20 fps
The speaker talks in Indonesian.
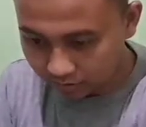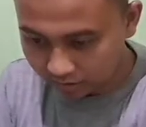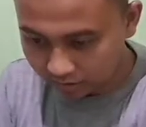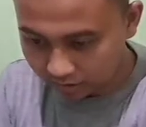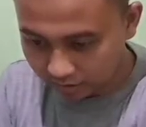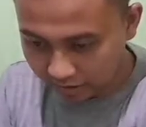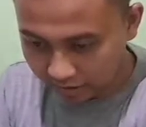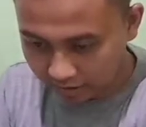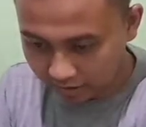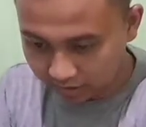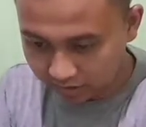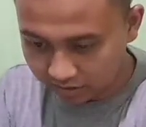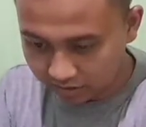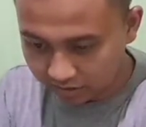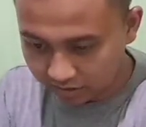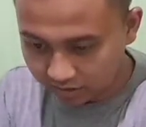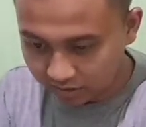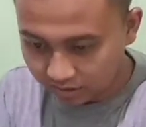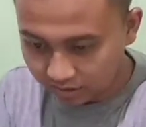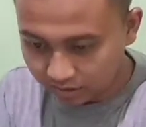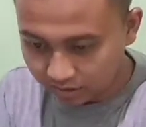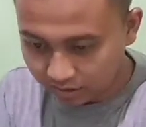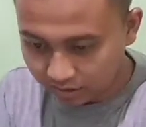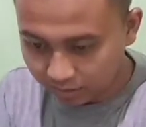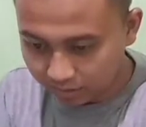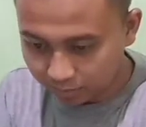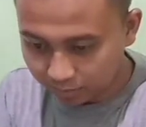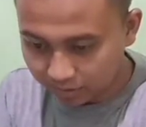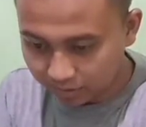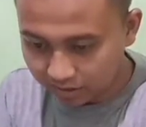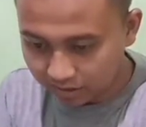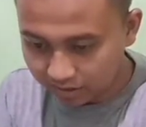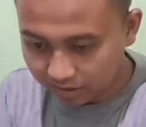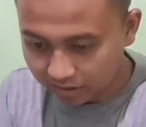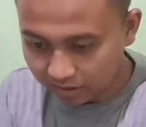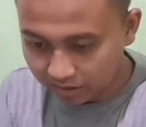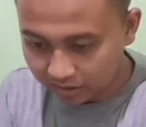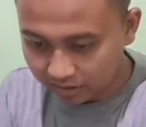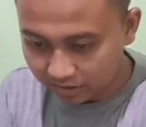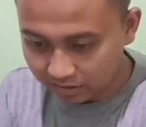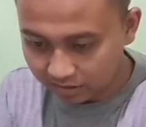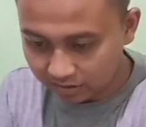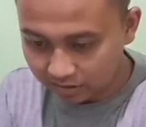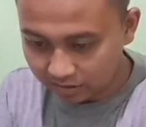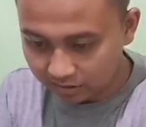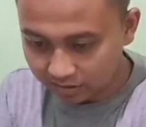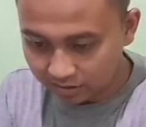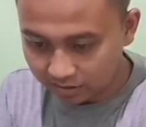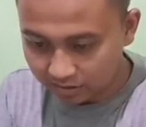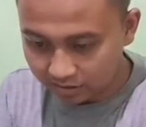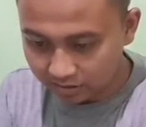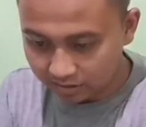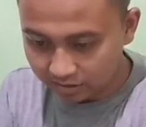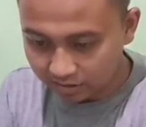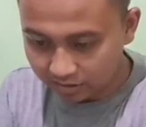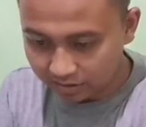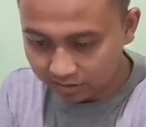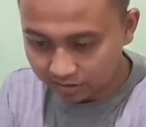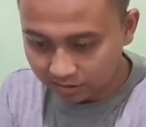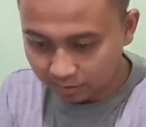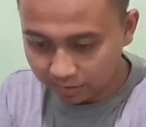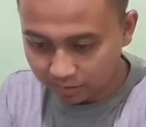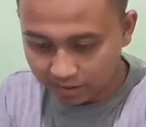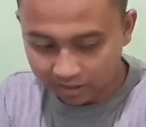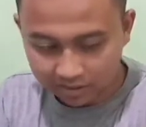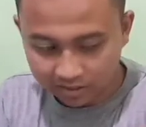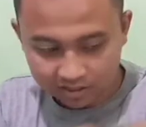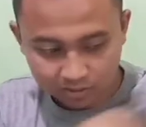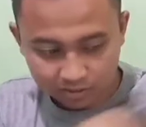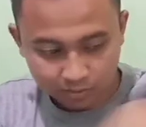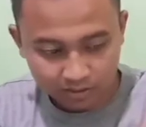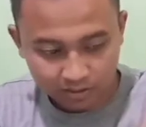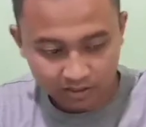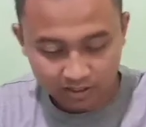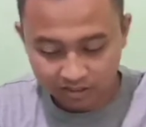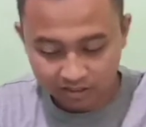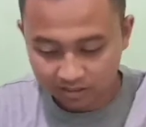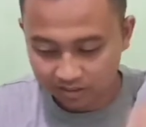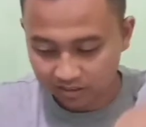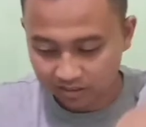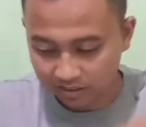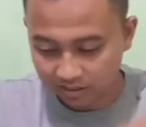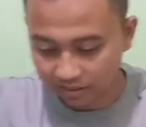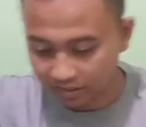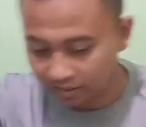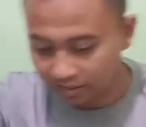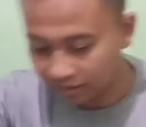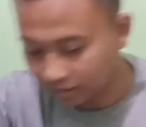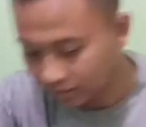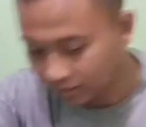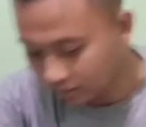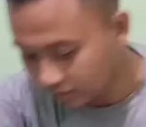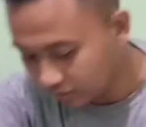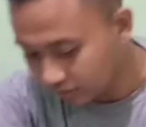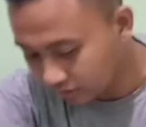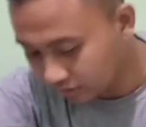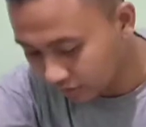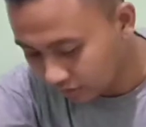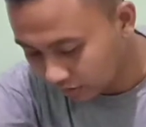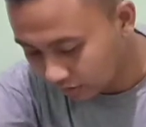nah di sini kita rapiin lagi guys sama halnya seperti yang disebut tadi ya guys